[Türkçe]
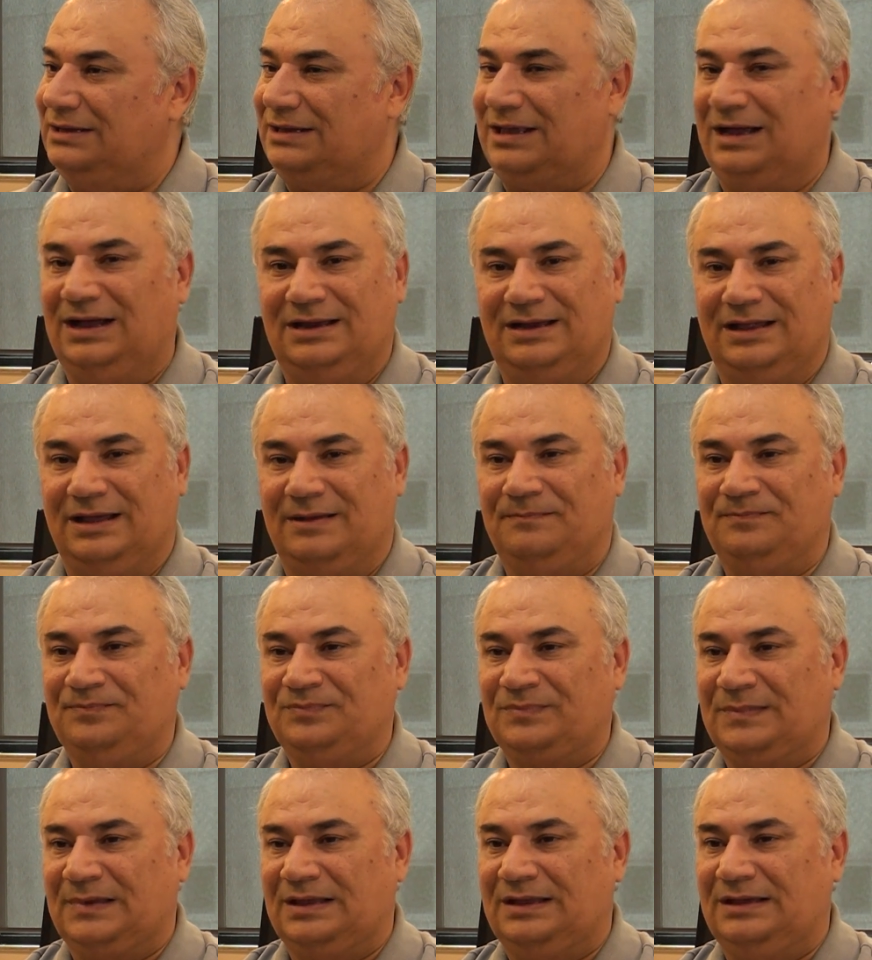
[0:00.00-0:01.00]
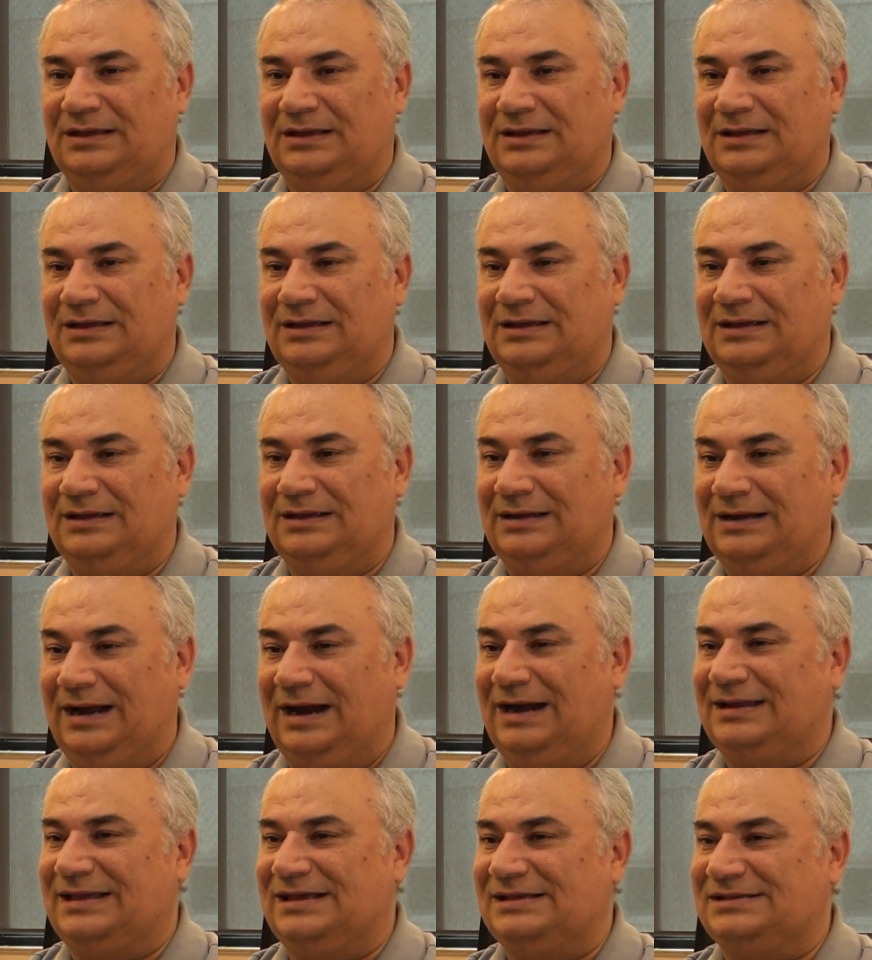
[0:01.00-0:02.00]
Yani e,
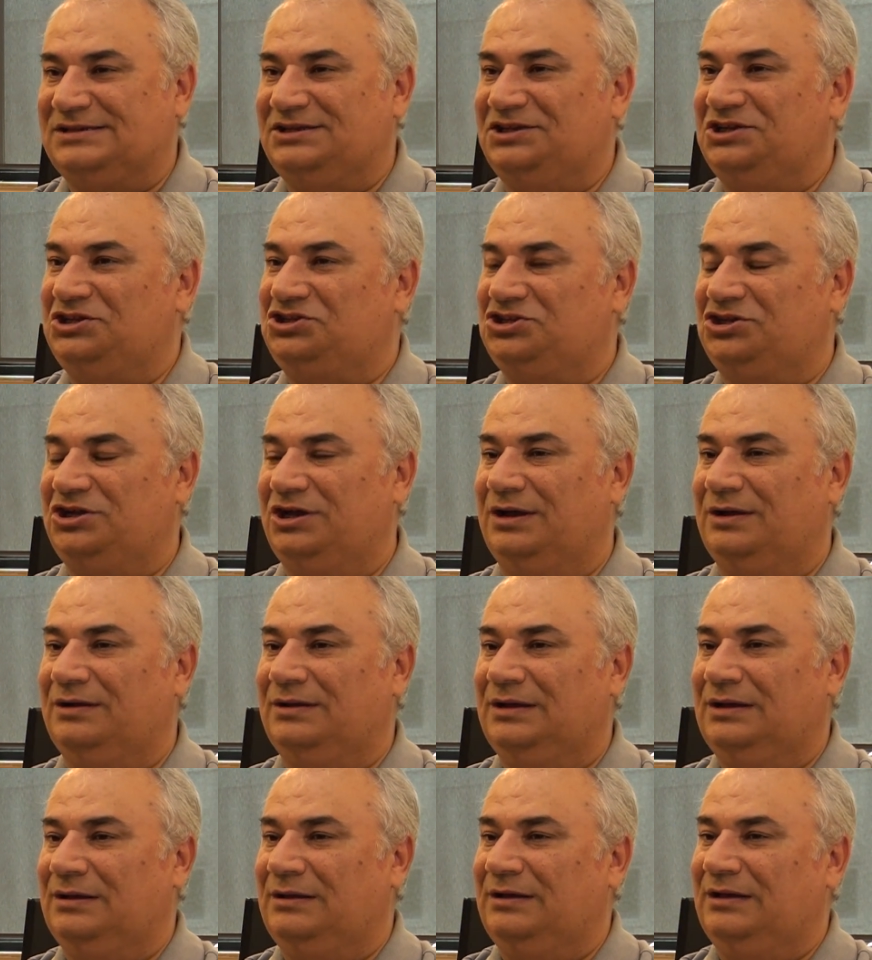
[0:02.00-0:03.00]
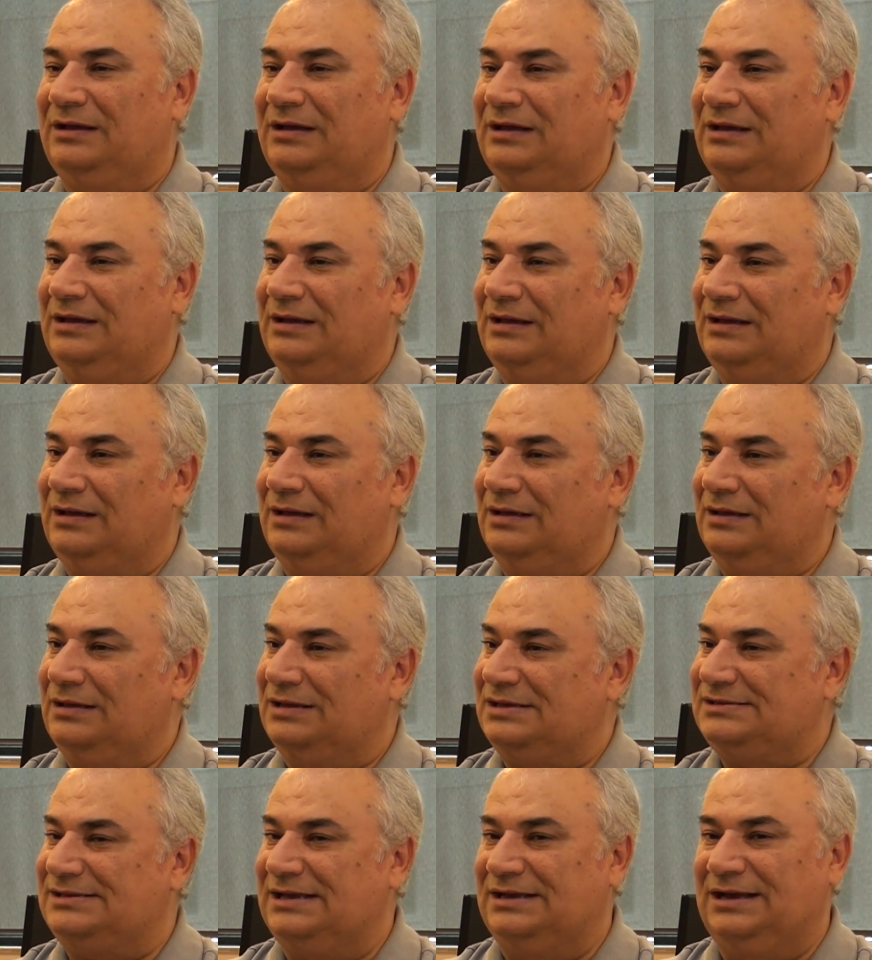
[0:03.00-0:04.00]
herkesin işi
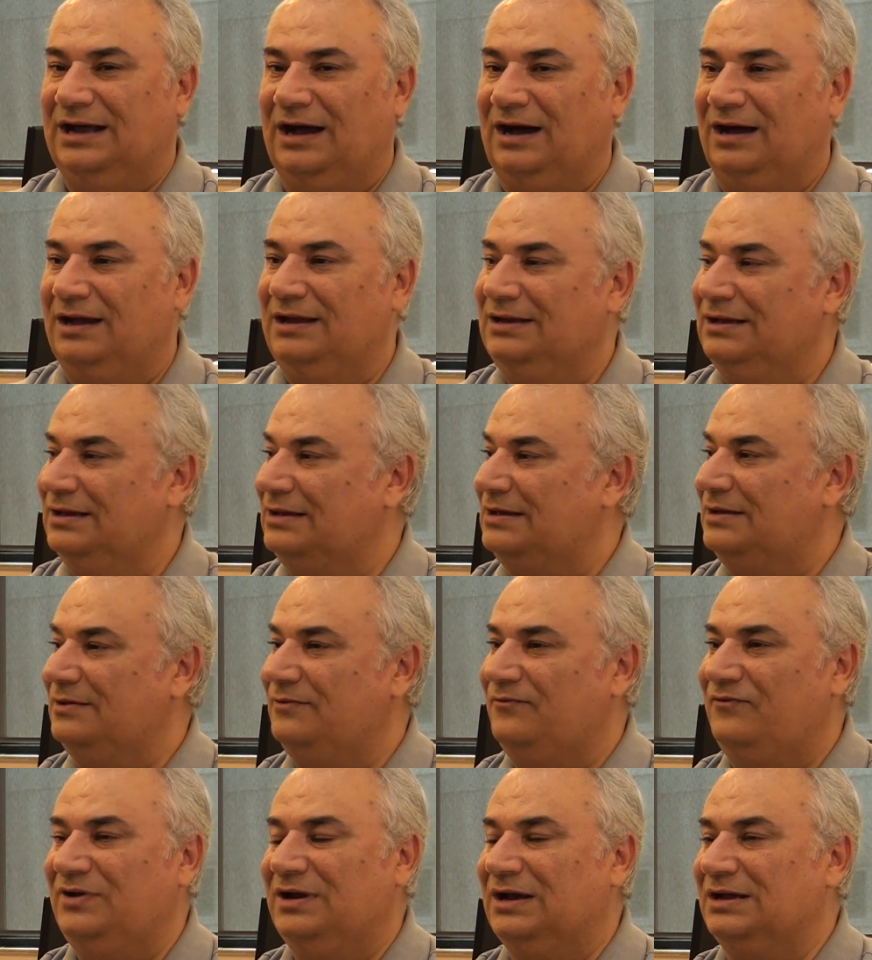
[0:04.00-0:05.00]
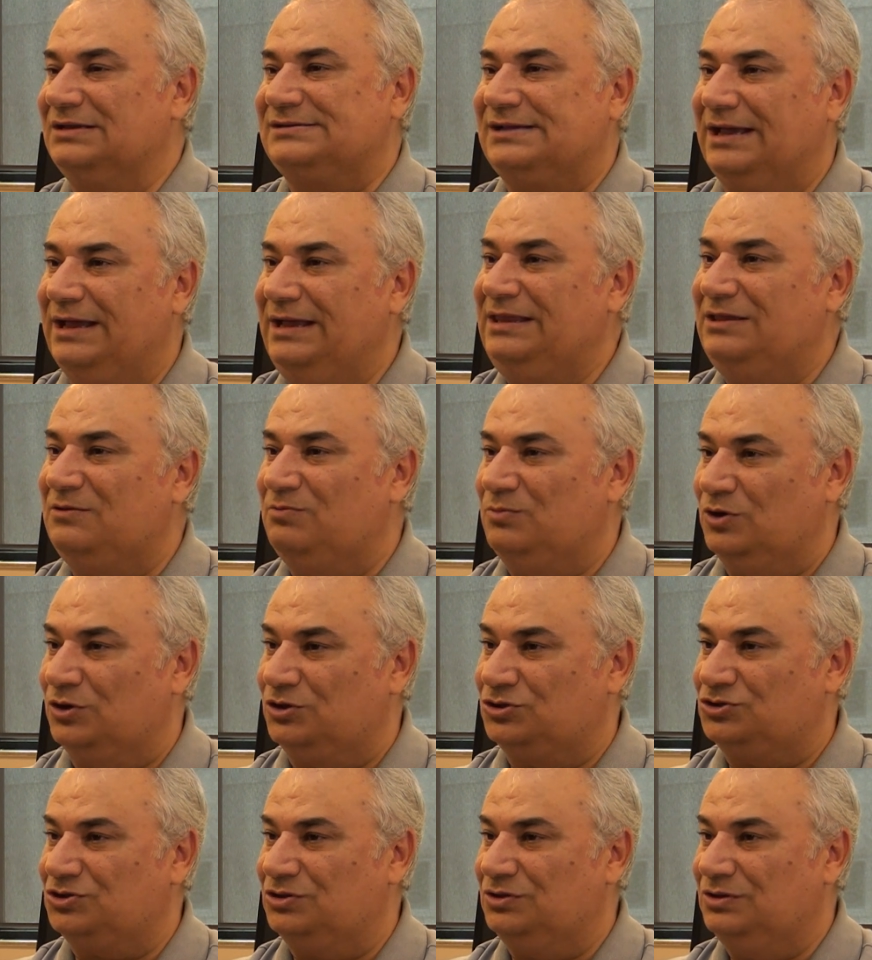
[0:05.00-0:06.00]
e, seni aylık finanse
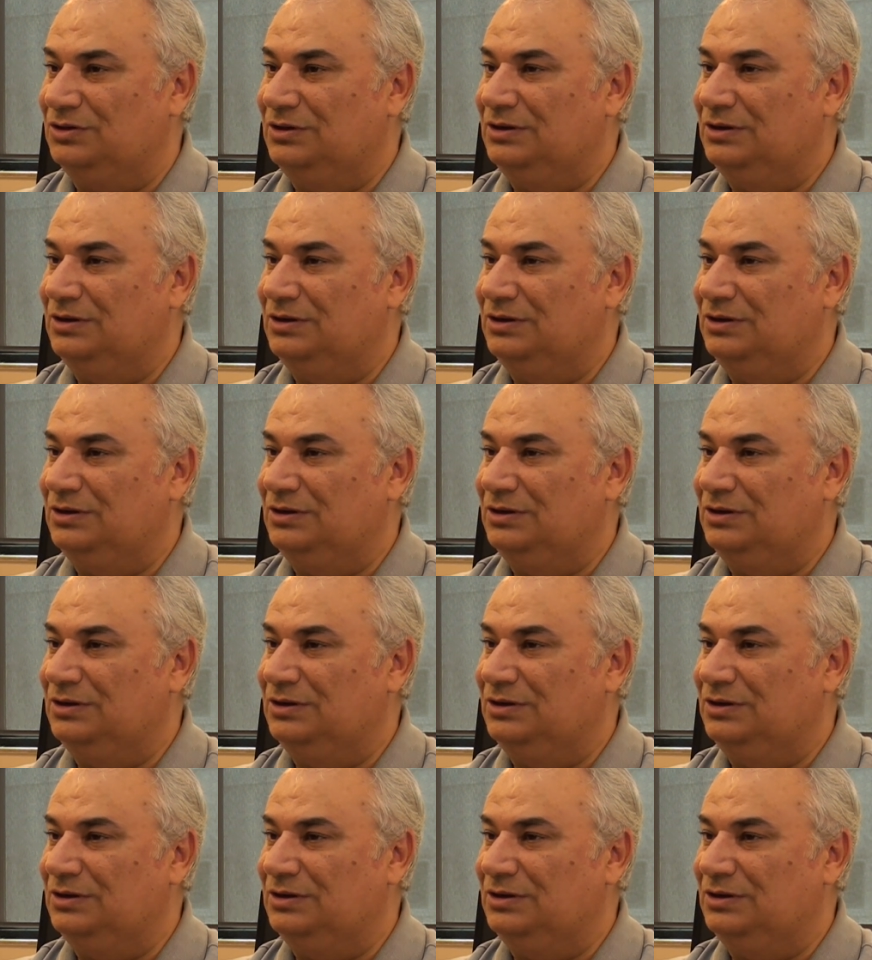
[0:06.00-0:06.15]
etmiyor